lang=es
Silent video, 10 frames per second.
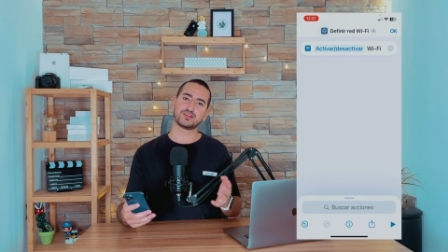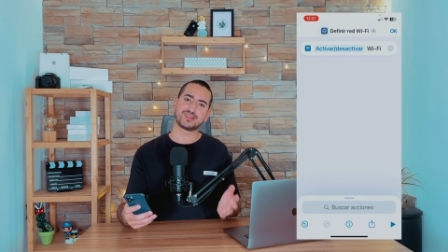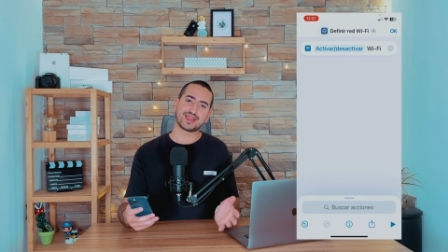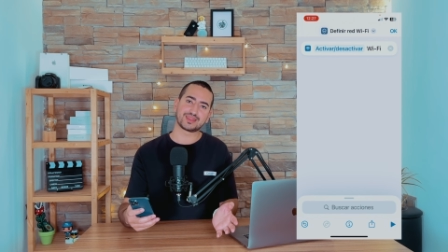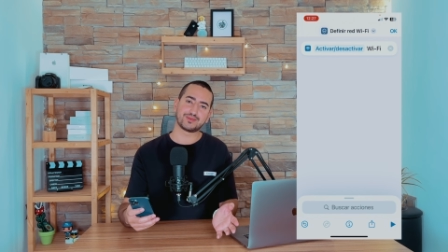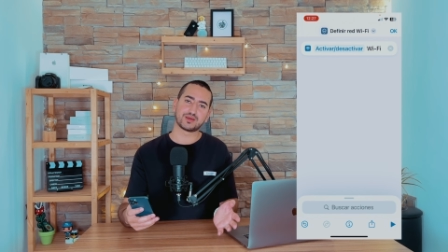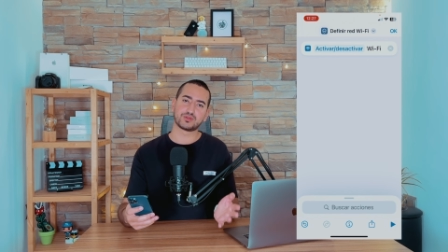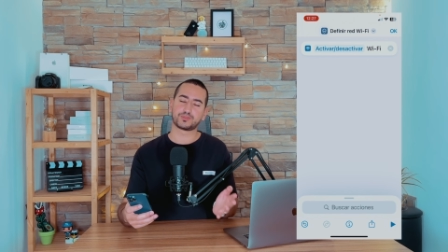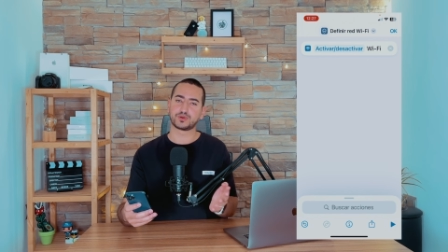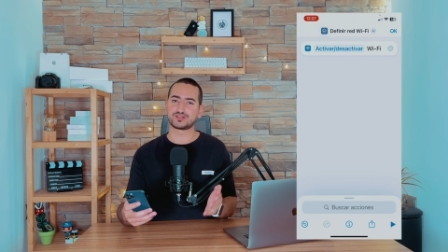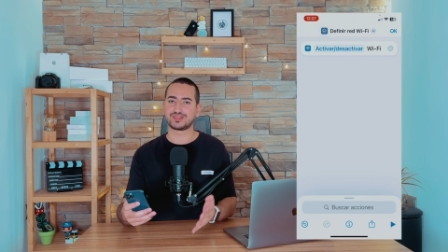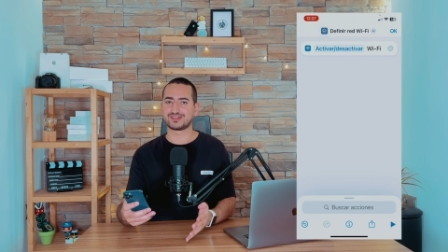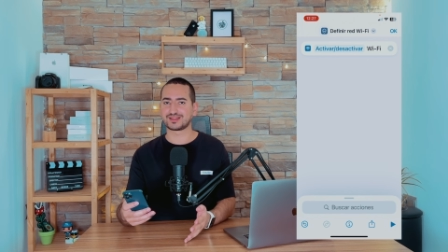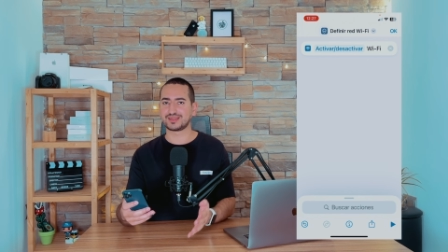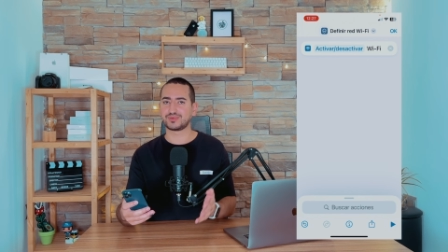si está activado, pues
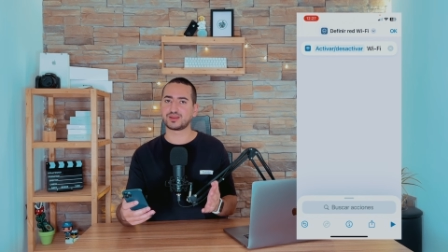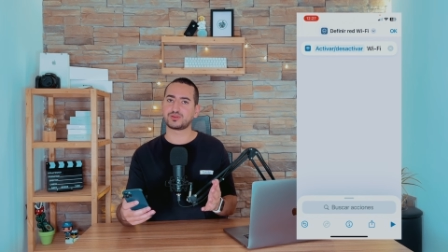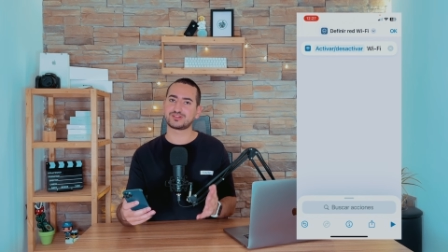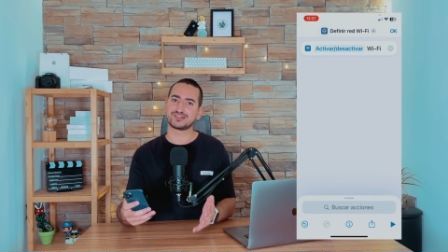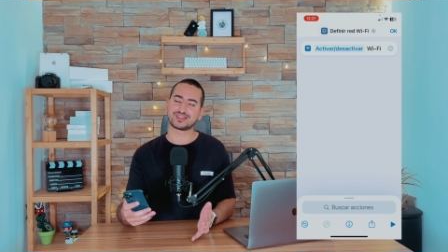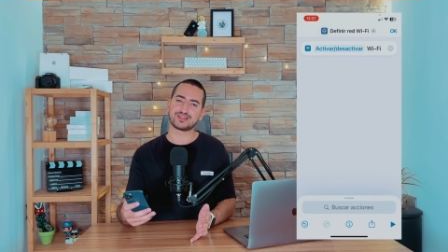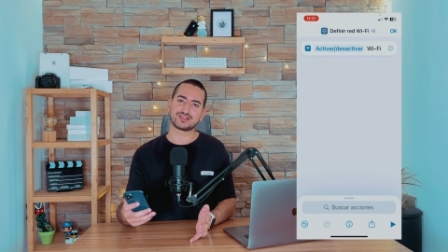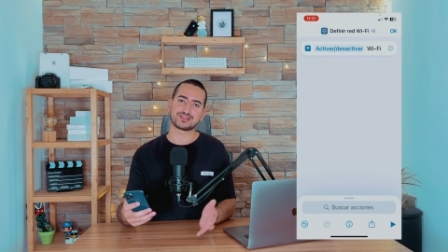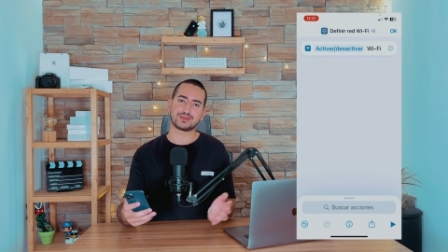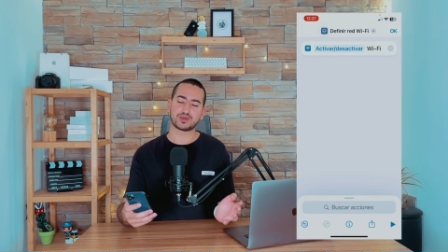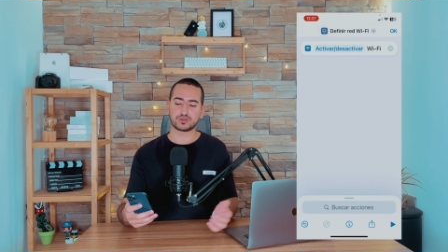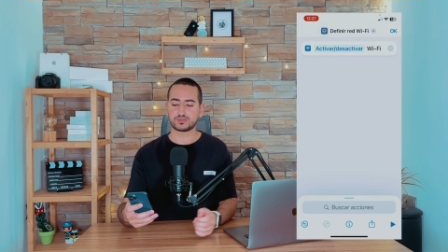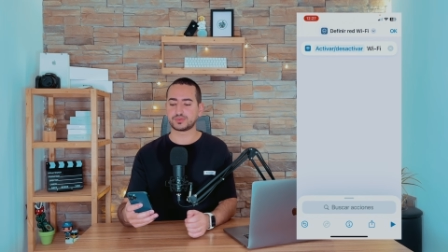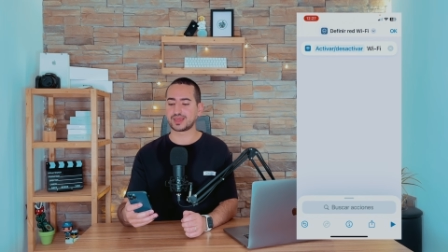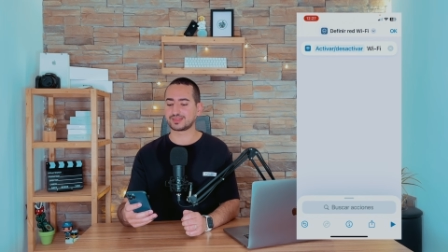desactivarlo y si está
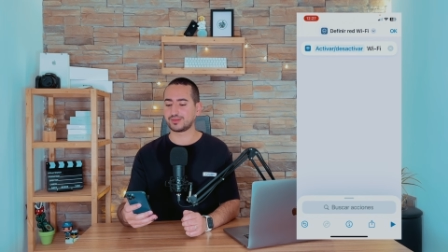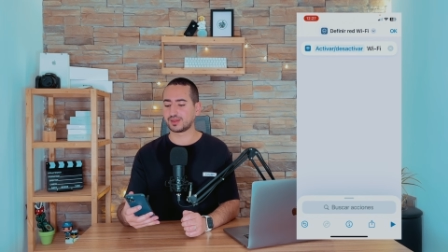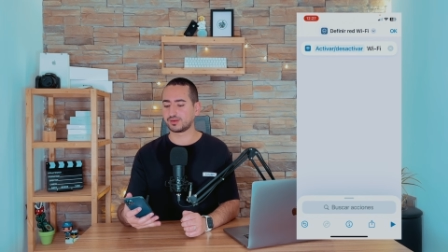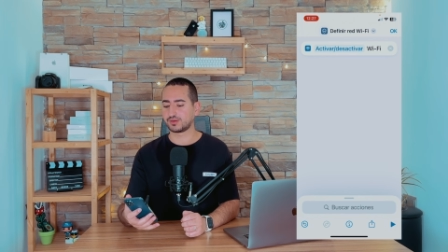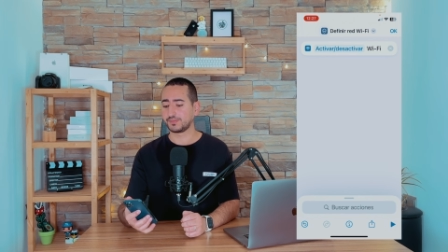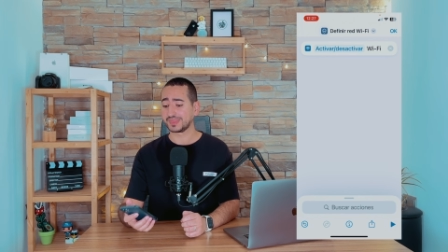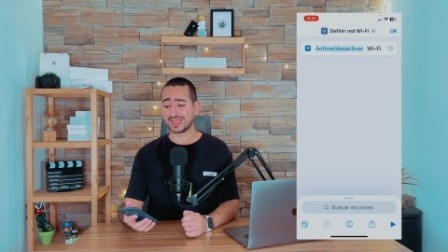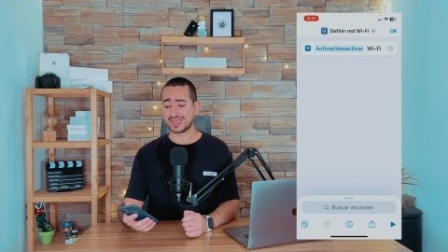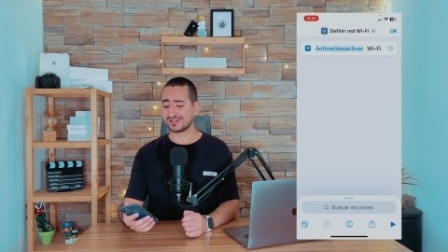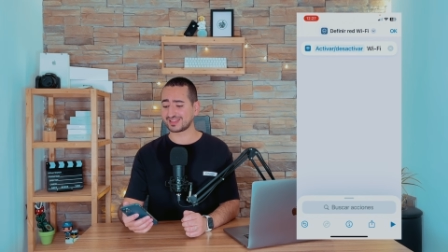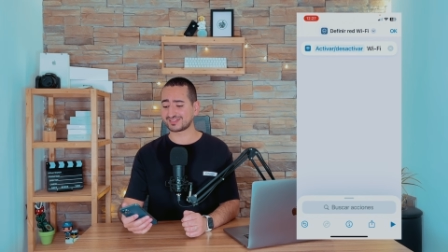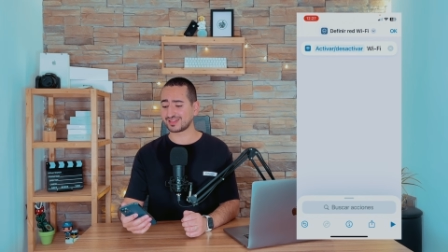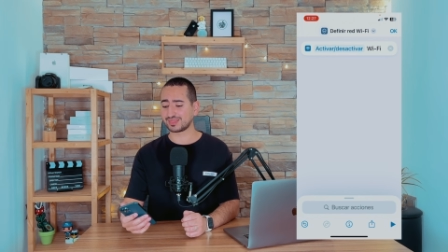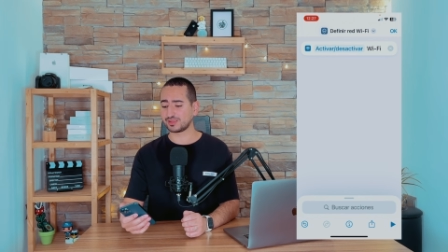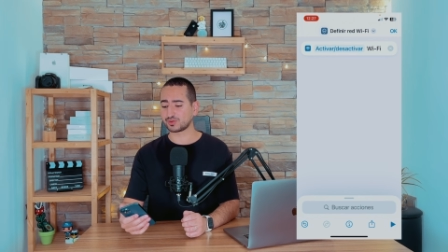desactivado, activarlo. Y es tan
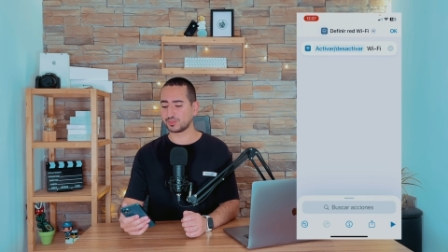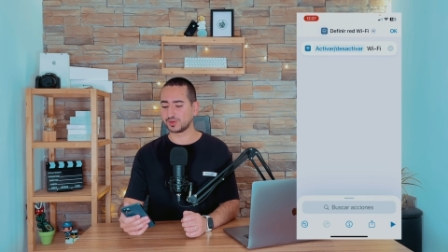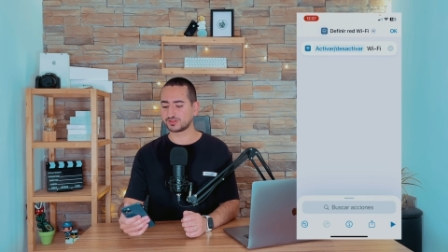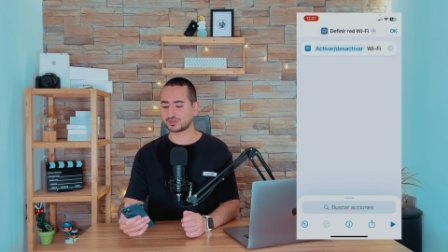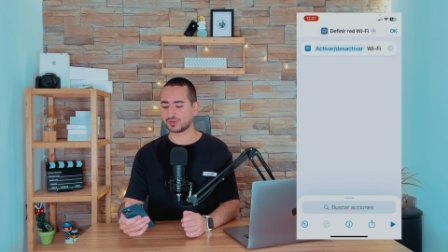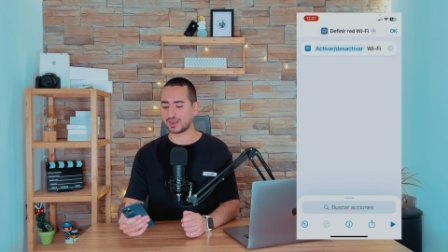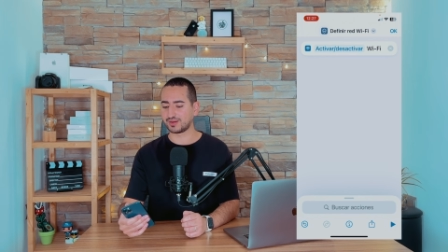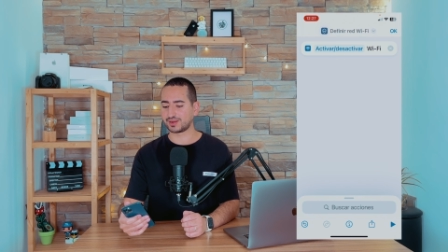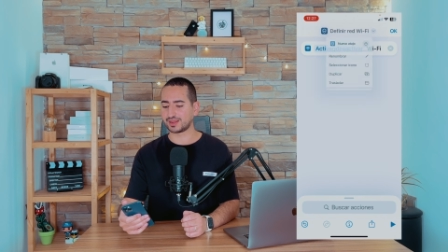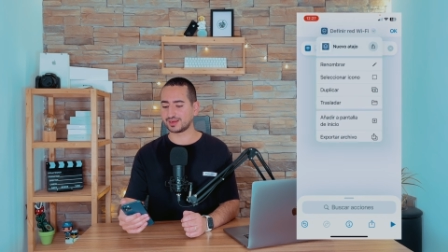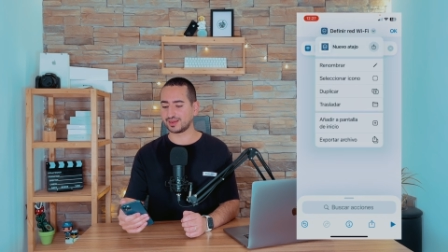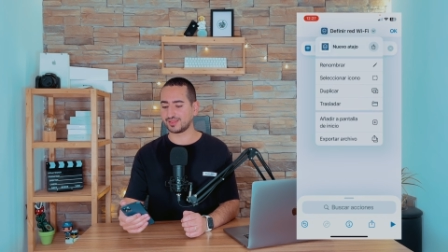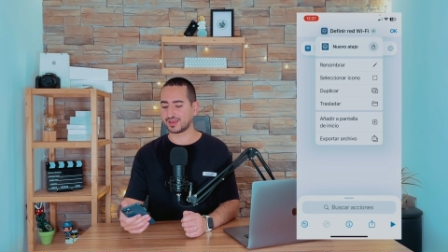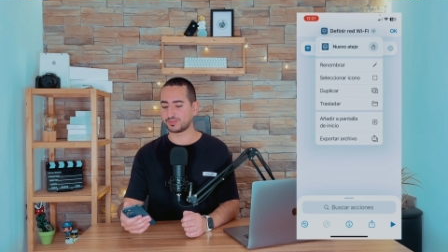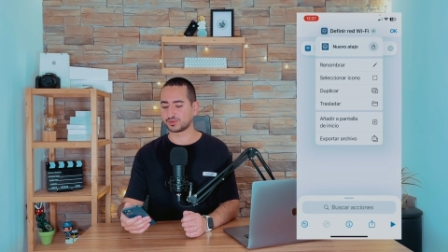sencillo como esto. Ahora
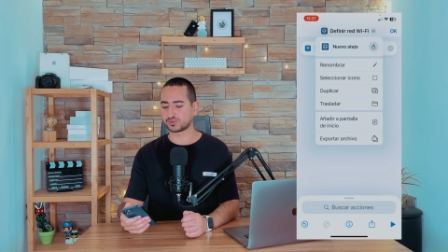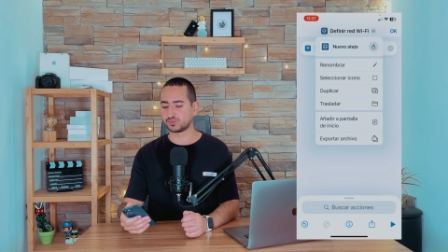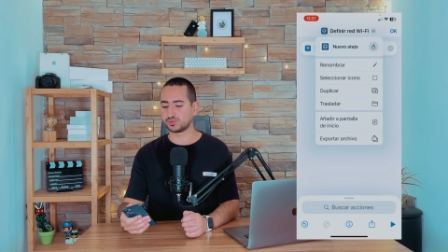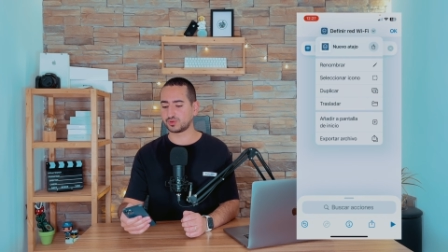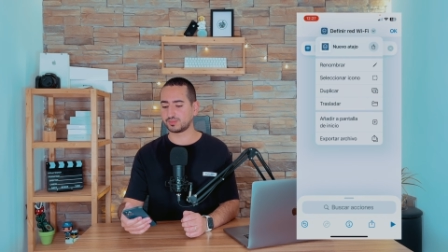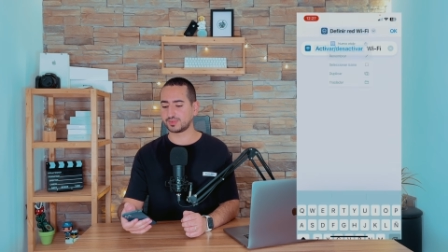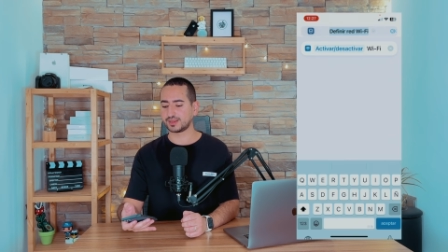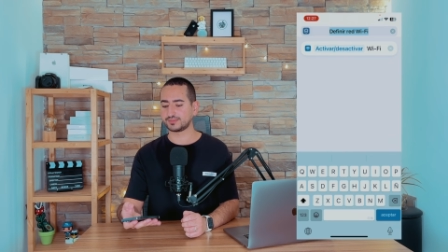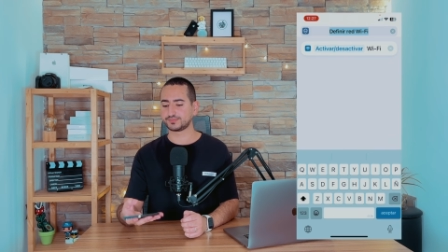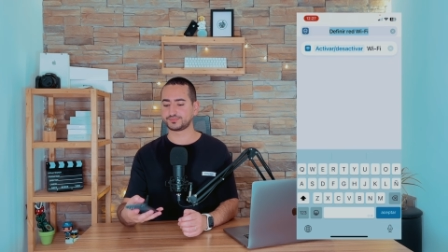le damos un nombre.